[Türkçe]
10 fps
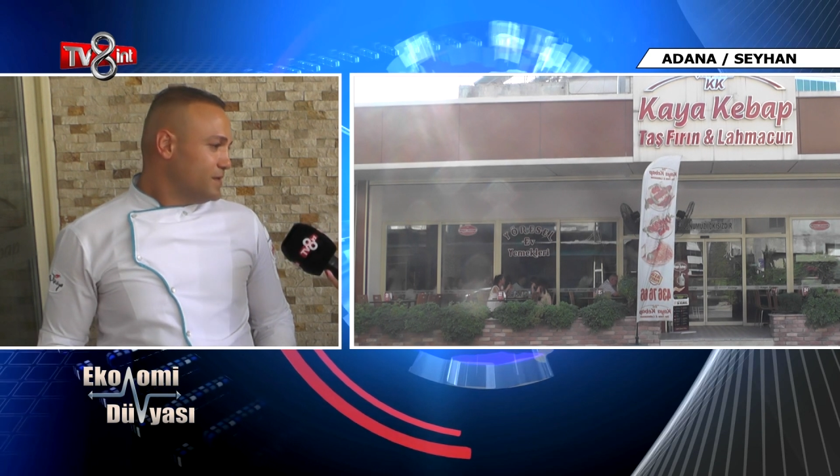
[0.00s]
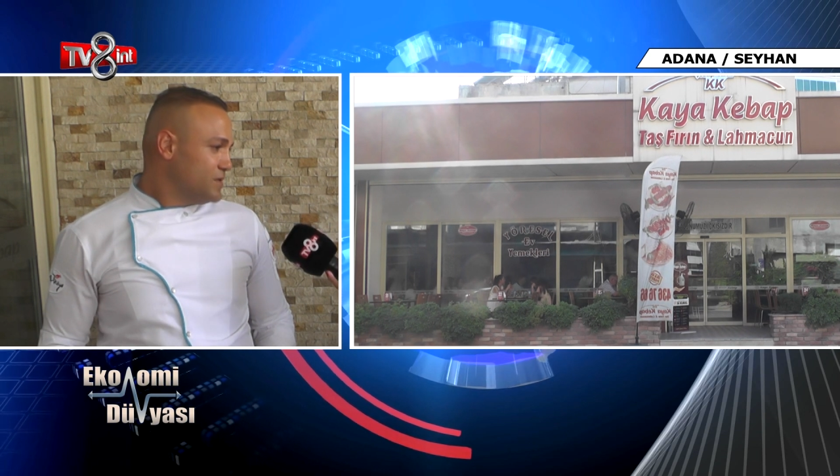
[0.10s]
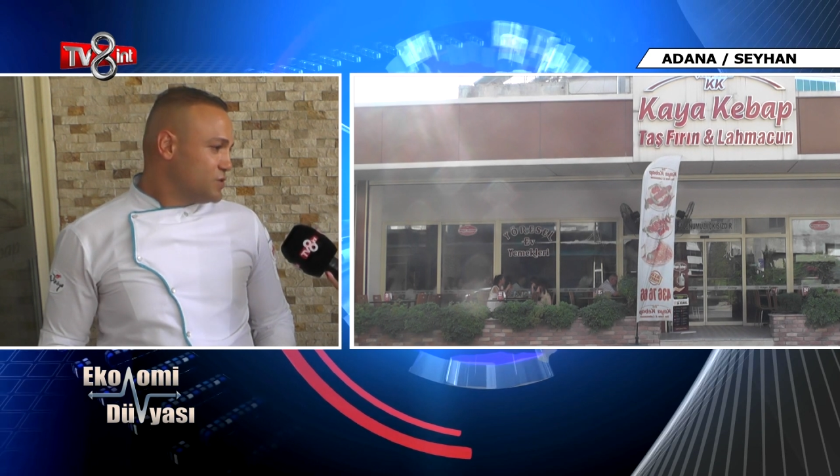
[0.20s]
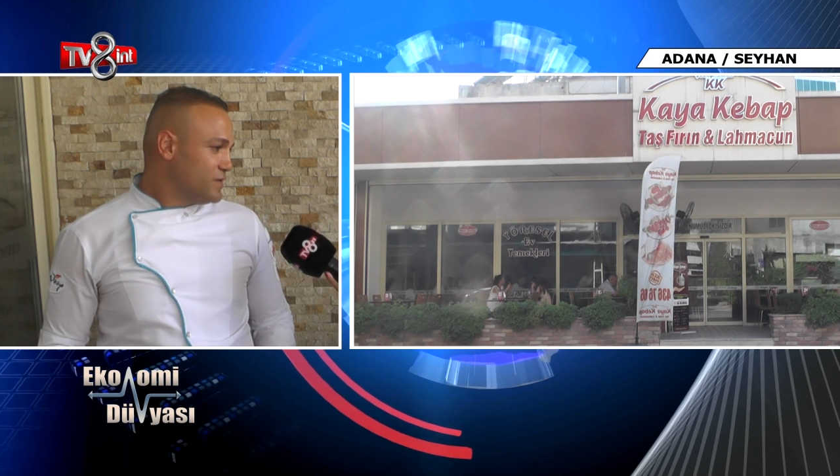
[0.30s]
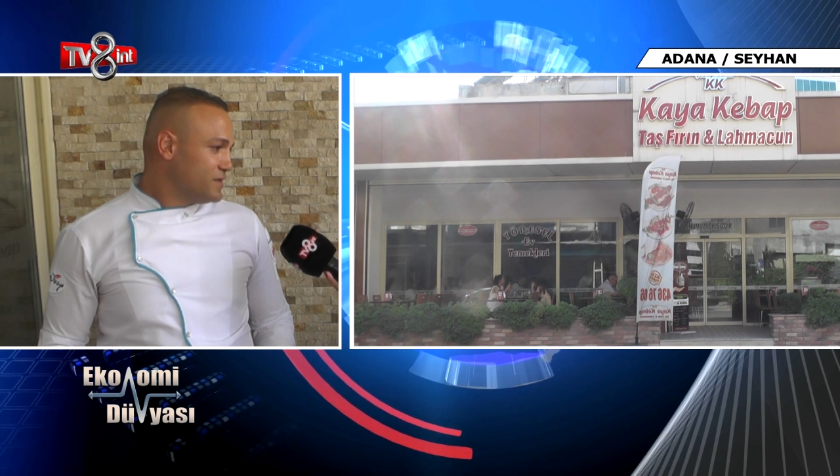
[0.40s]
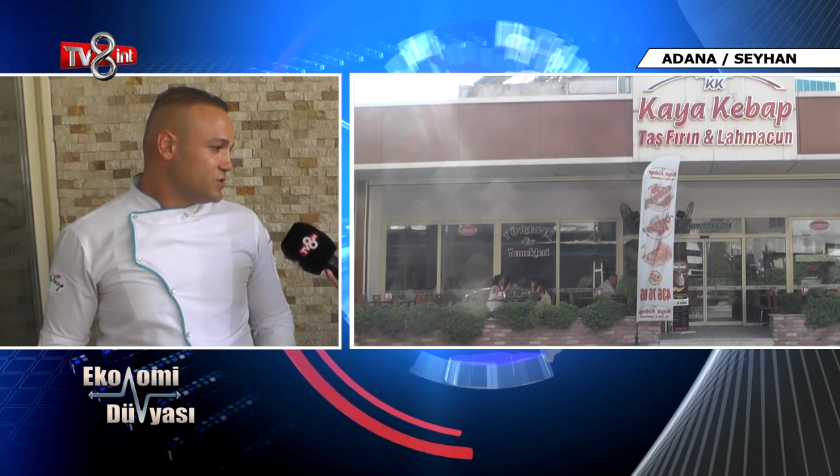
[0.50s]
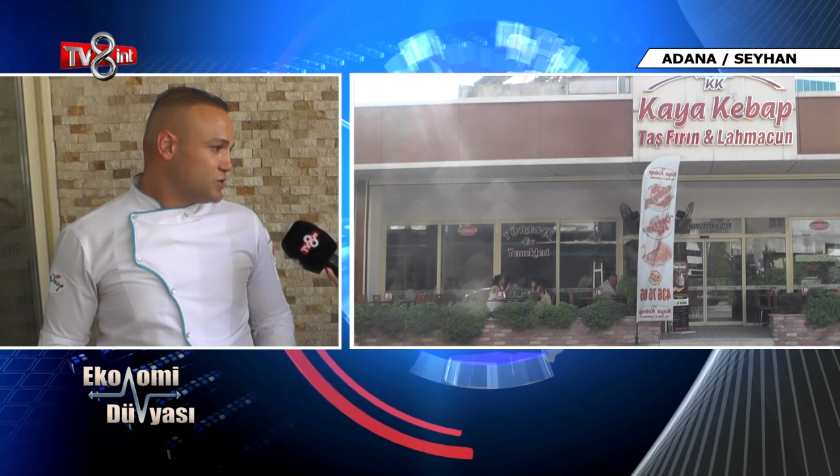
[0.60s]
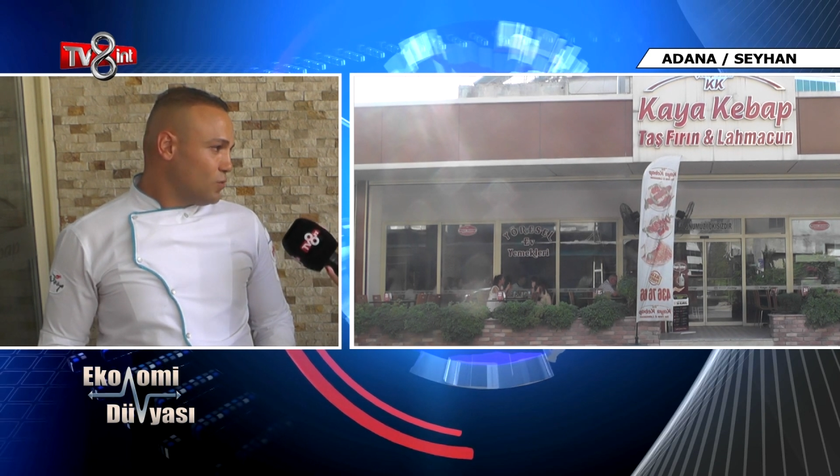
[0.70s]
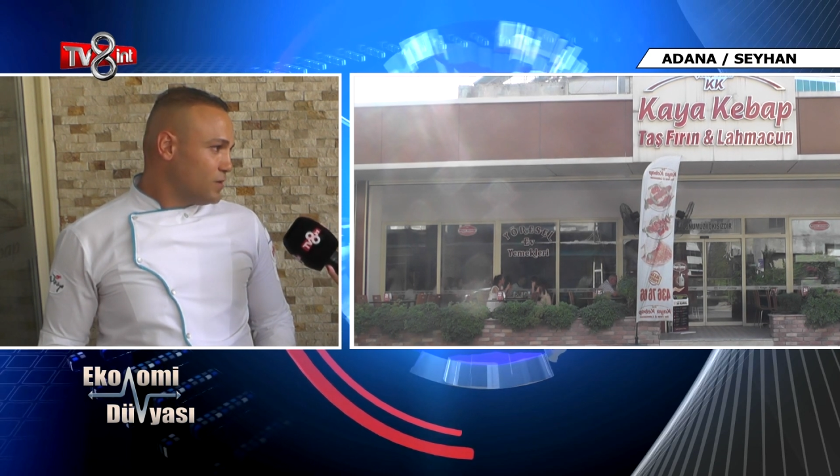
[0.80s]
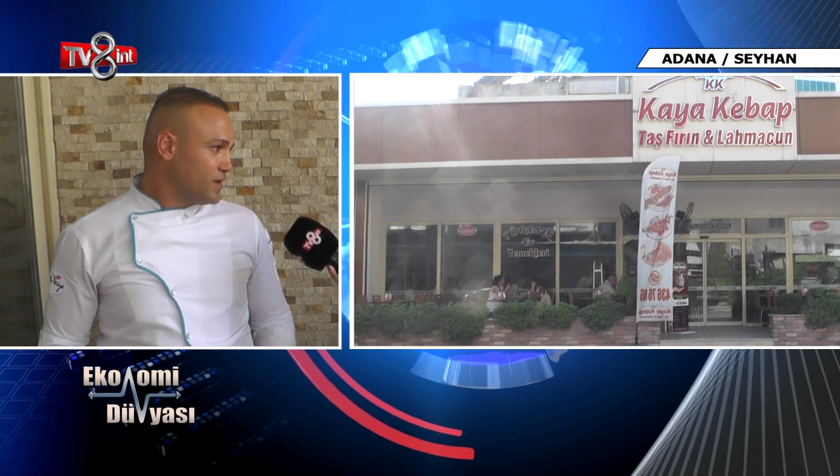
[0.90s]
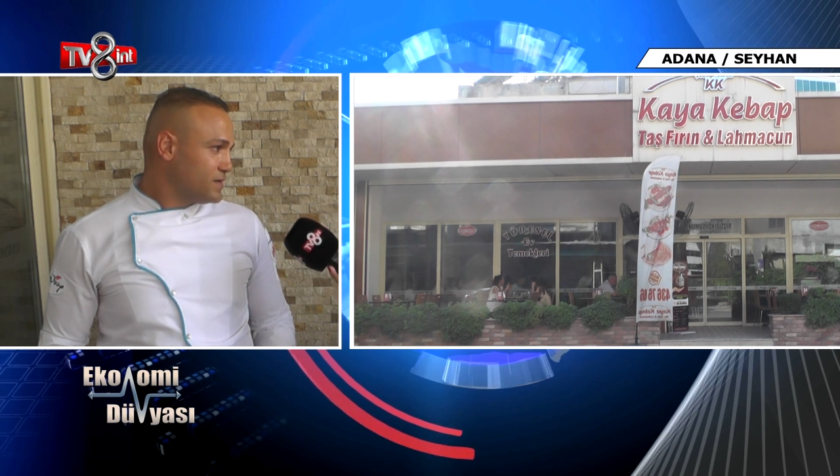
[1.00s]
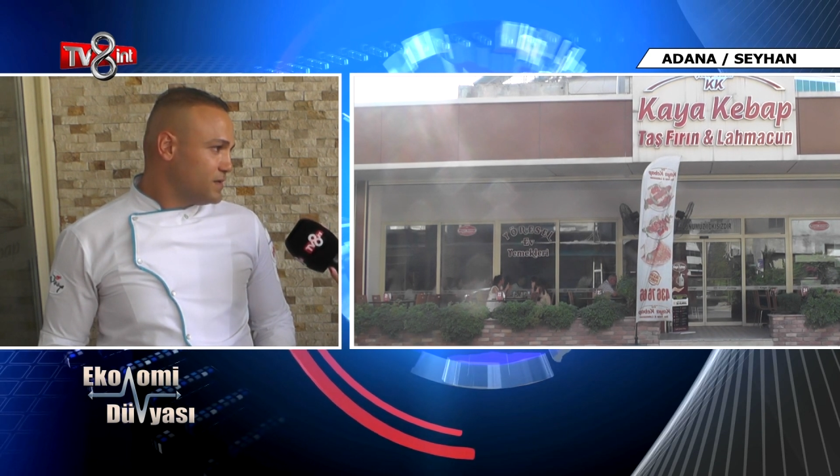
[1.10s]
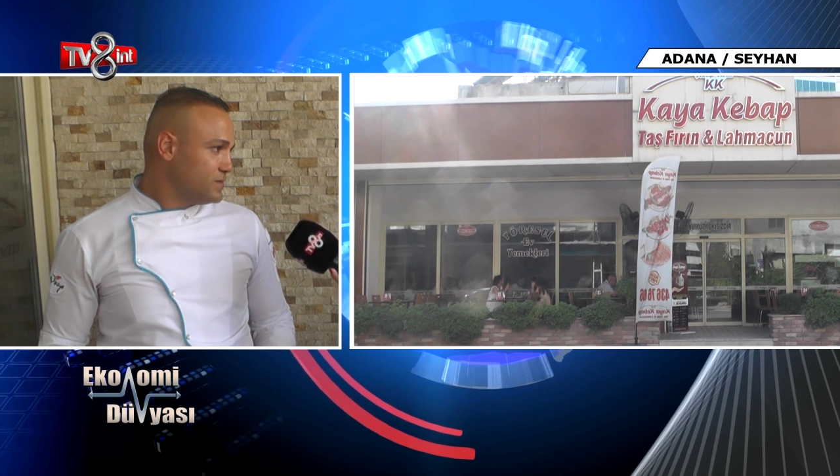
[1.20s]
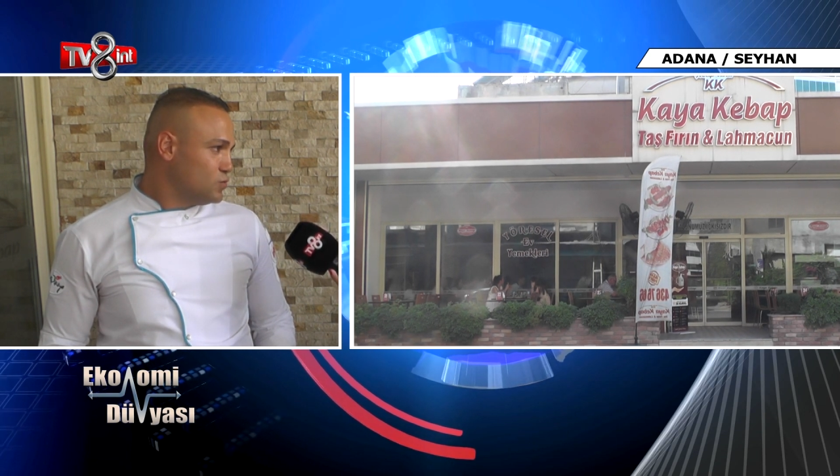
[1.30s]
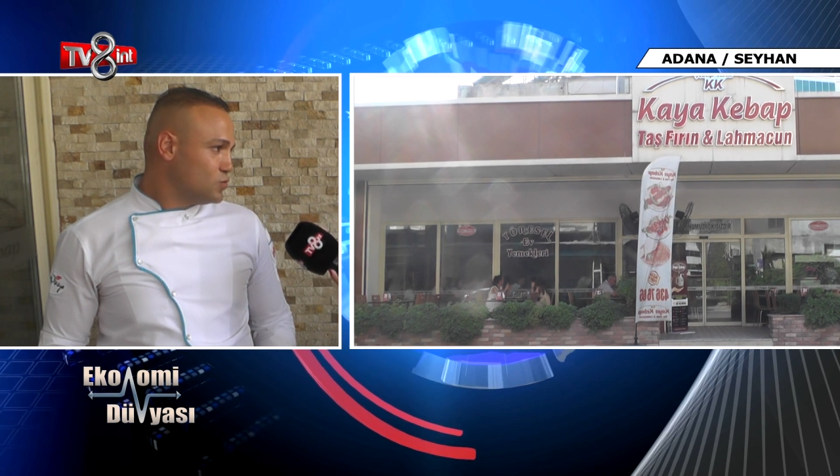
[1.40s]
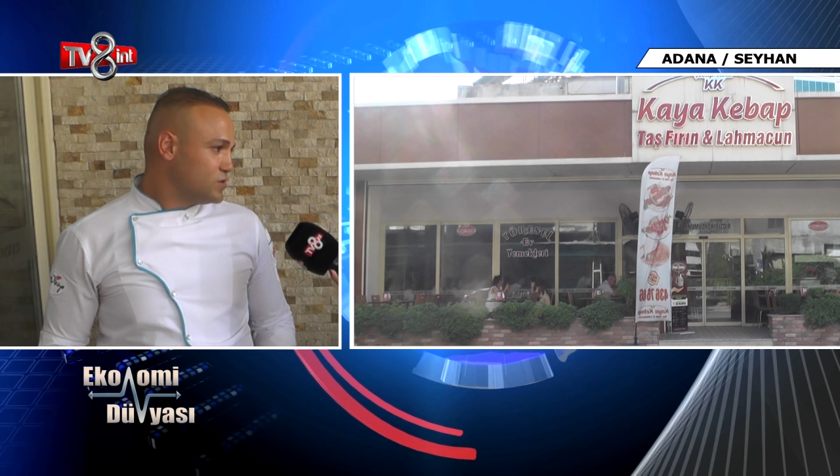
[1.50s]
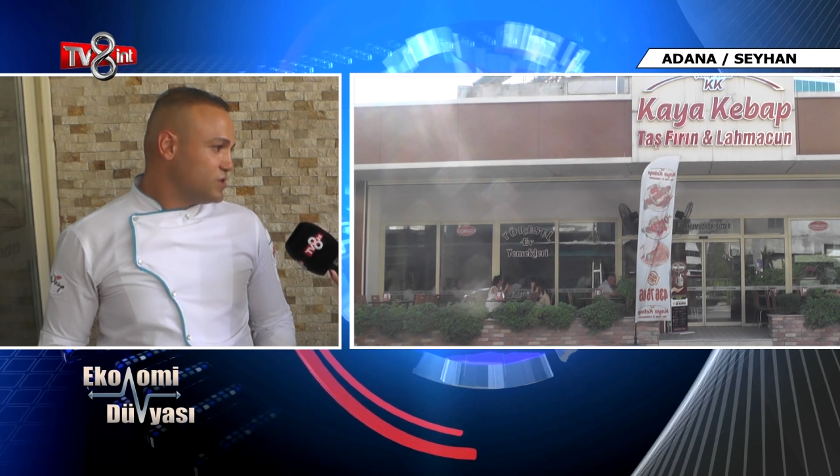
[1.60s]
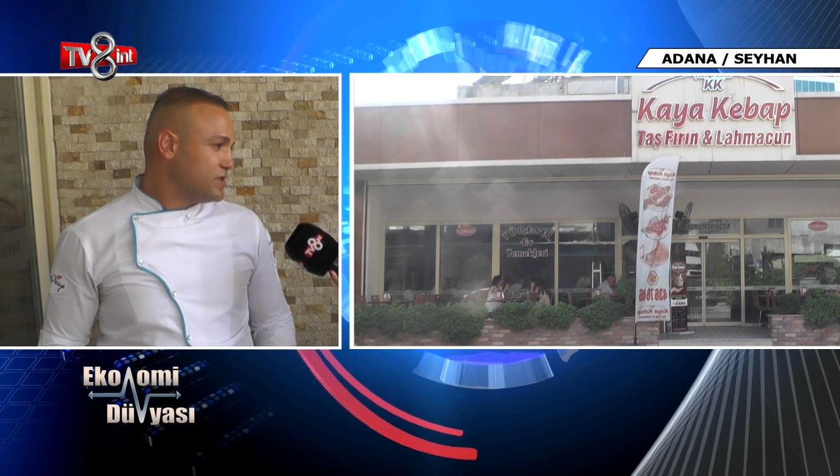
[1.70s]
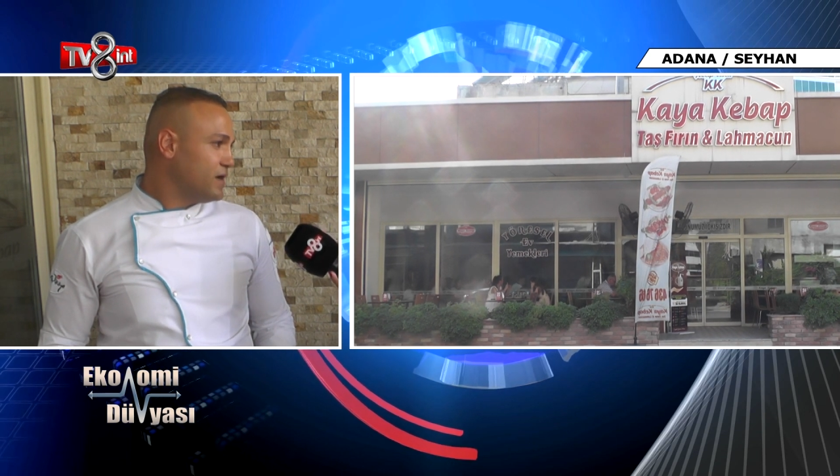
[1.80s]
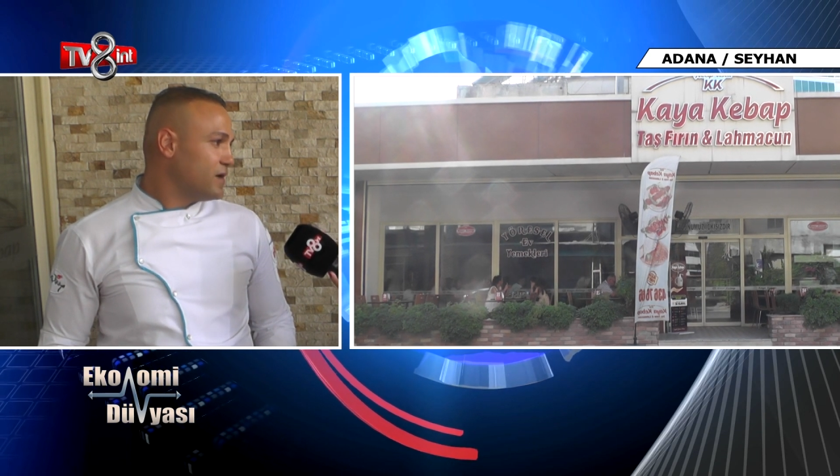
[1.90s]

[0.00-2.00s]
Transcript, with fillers: İç ve dış olaraktan 100 kişiyi